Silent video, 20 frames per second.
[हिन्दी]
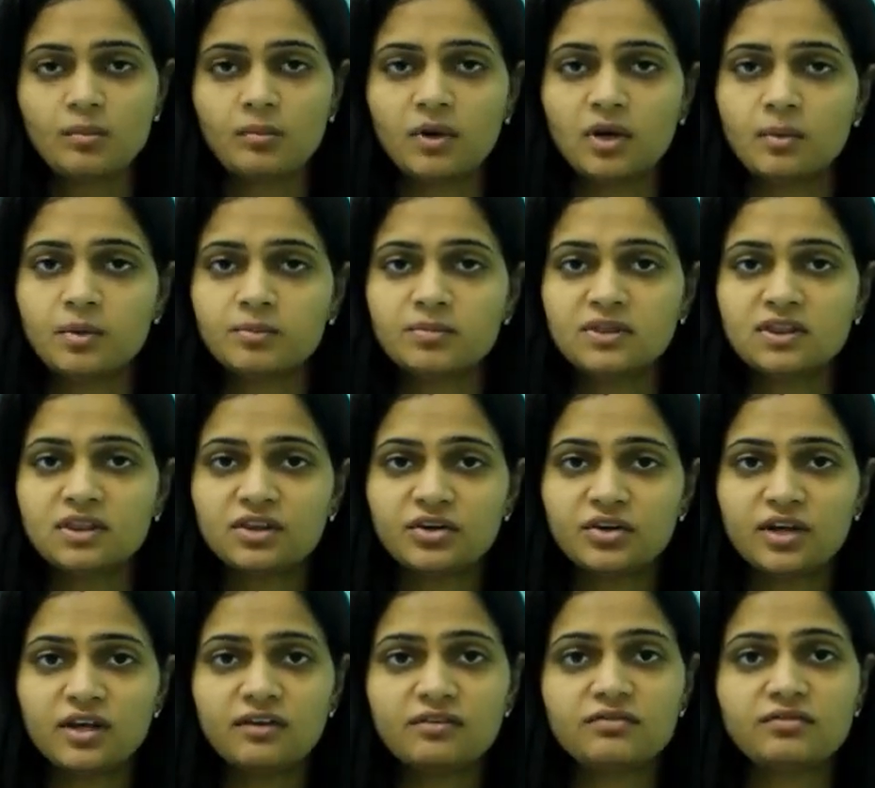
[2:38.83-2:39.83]
मिनिमम
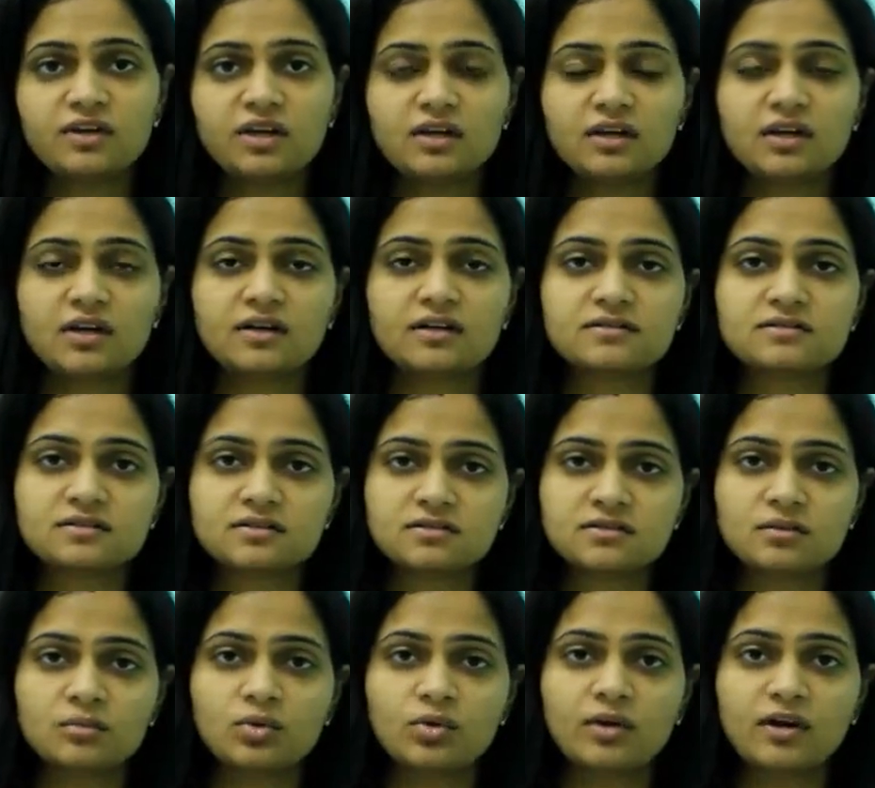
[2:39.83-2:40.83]
थ्री फीट का
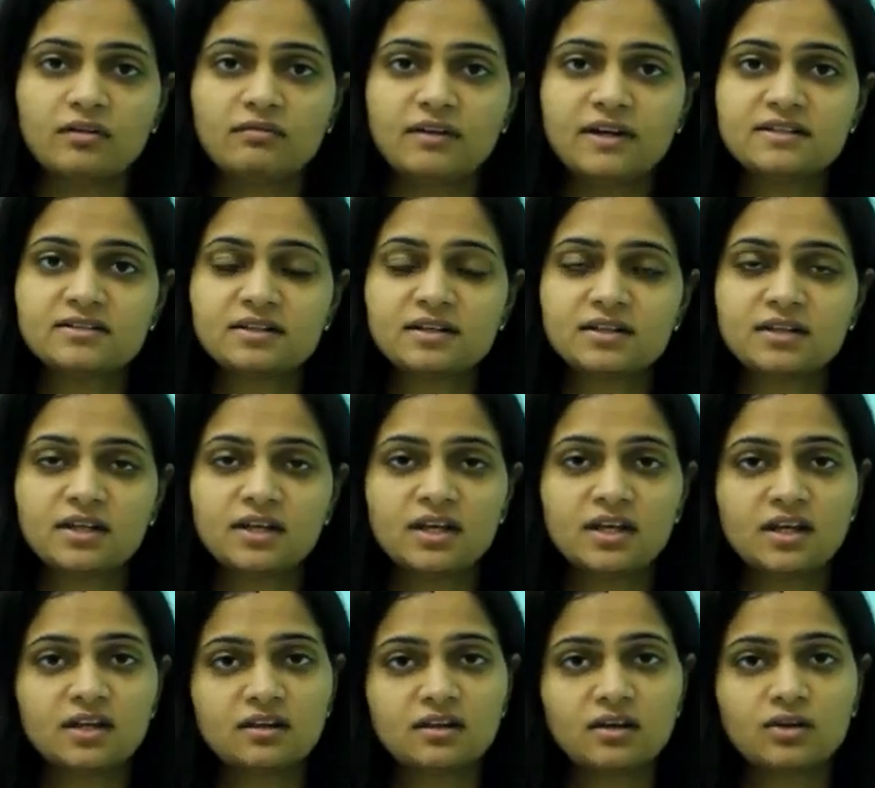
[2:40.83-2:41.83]
डिस्टेंस हम लोग एडवाइस करते हैं
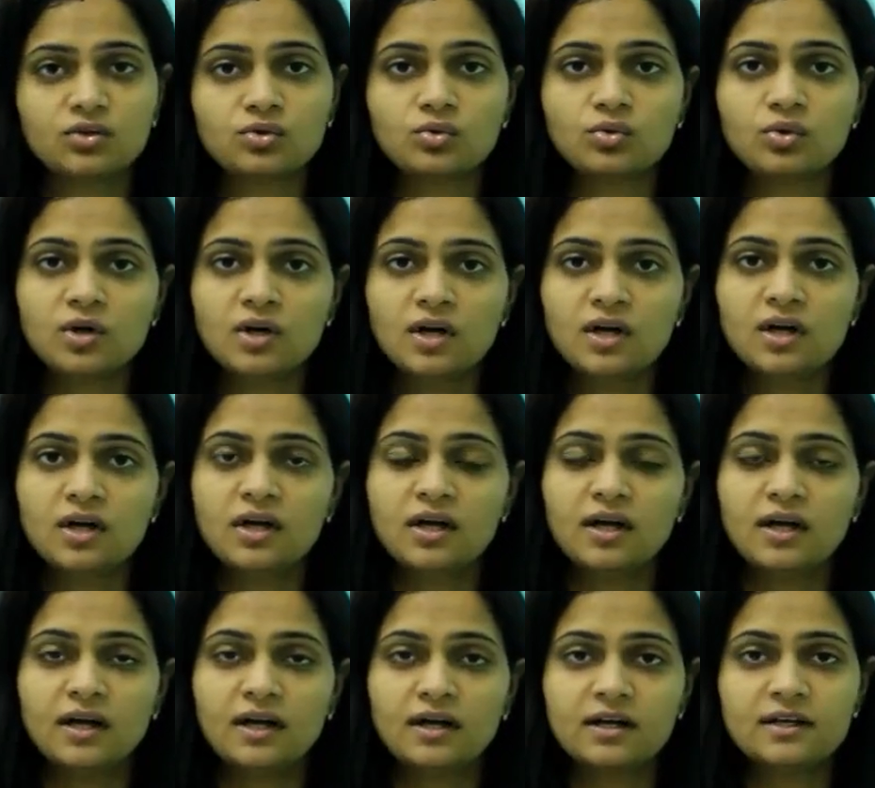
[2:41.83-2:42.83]
कि इतना तो
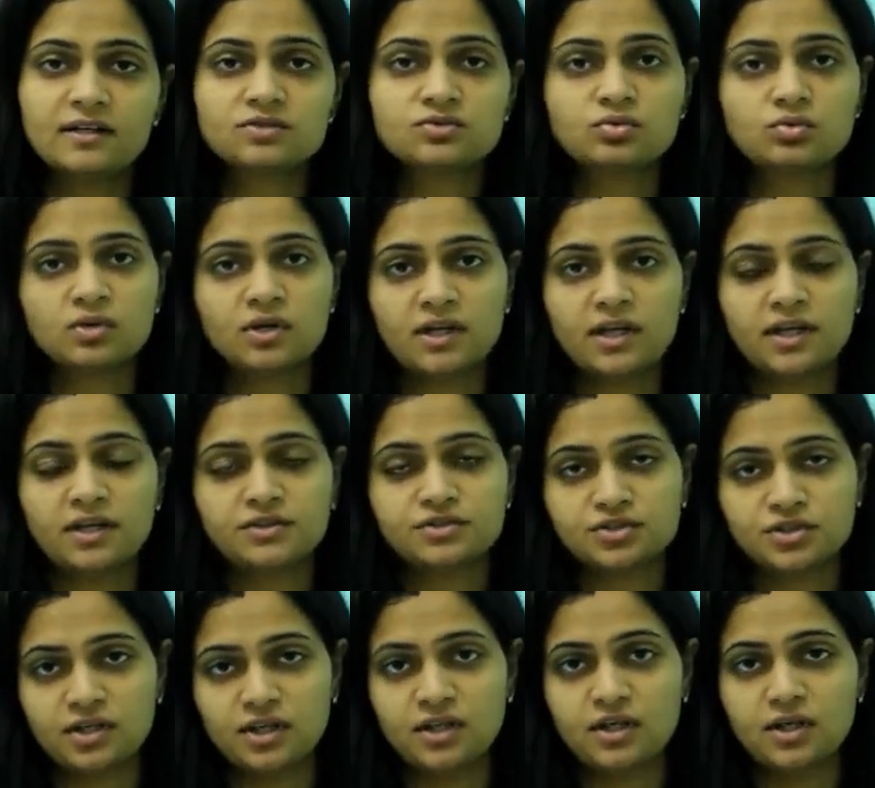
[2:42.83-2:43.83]
एटलीस्ट होना ही
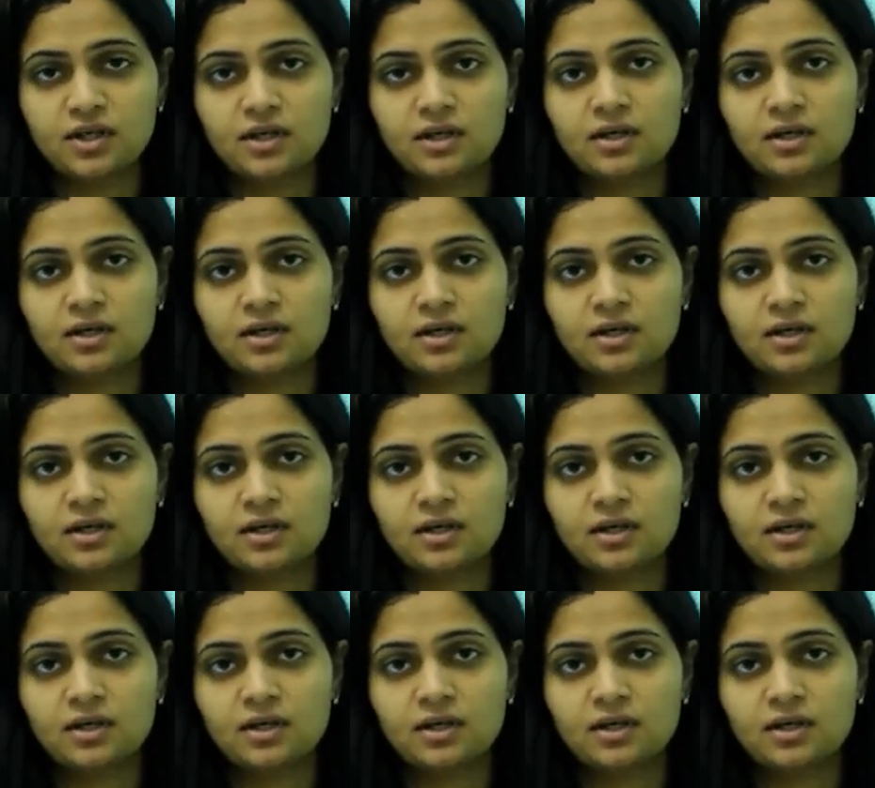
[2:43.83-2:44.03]
चाहिए